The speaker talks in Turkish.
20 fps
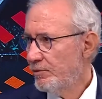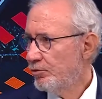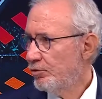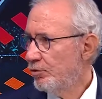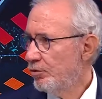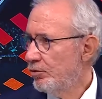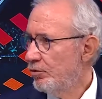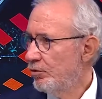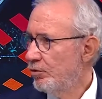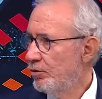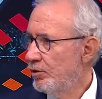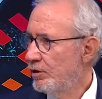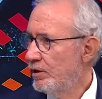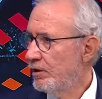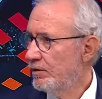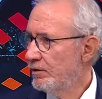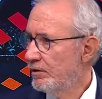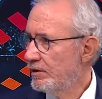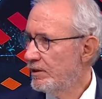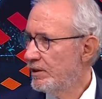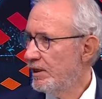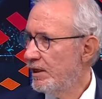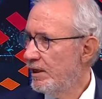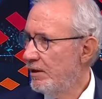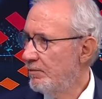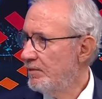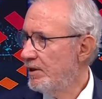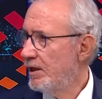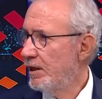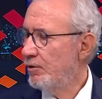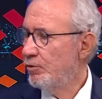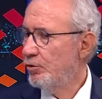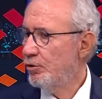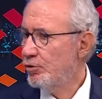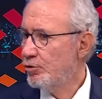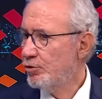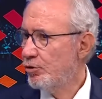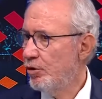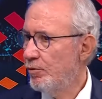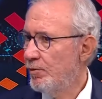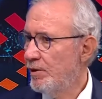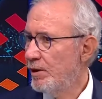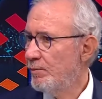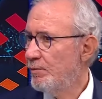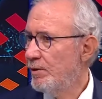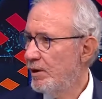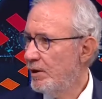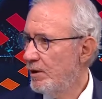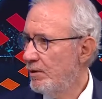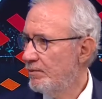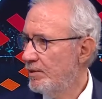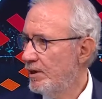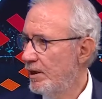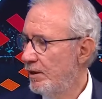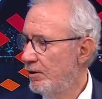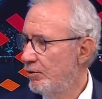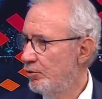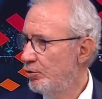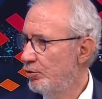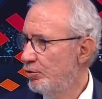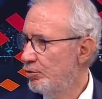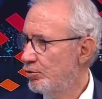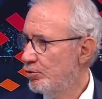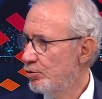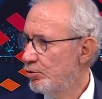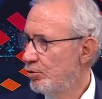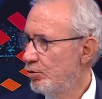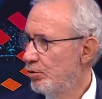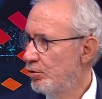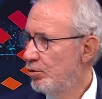Sonra oyunu aldı Kerem yerli oyuncu, Ömer Bayram yerli oyuncu.